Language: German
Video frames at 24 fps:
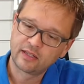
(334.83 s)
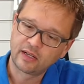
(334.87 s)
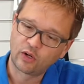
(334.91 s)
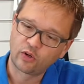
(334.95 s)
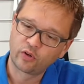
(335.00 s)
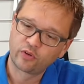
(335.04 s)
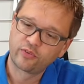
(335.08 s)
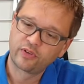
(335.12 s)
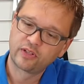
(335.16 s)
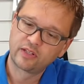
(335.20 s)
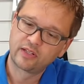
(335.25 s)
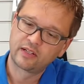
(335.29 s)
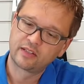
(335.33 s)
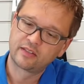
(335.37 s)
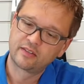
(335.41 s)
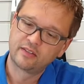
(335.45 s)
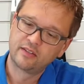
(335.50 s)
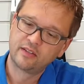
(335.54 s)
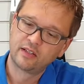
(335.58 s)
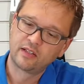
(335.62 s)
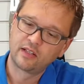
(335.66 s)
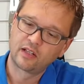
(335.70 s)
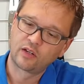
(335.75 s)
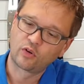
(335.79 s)
auch wenn jetzt
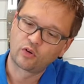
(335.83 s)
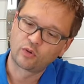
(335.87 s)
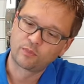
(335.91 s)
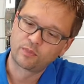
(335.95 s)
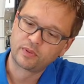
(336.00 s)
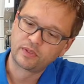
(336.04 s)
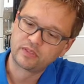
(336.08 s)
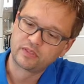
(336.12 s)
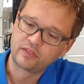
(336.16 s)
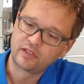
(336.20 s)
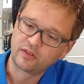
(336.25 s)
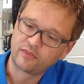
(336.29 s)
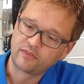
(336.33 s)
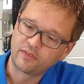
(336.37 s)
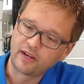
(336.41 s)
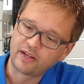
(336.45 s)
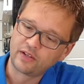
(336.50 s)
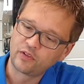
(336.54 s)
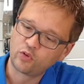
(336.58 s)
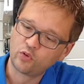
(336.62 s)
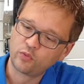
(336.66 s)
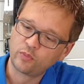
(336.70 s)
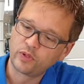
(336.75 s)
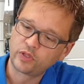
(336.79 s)
hier der noch ein bisschen
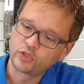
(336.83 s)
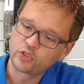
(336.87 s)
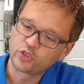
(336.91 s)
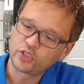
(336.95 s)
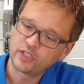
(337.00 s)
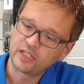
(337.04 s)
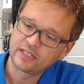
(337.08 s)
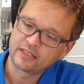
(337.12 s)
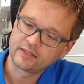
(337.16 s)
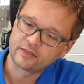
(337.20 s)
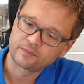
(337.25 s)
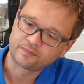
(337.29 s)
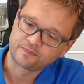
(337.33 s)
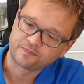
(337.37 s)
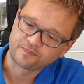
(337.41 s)
weit übersteht.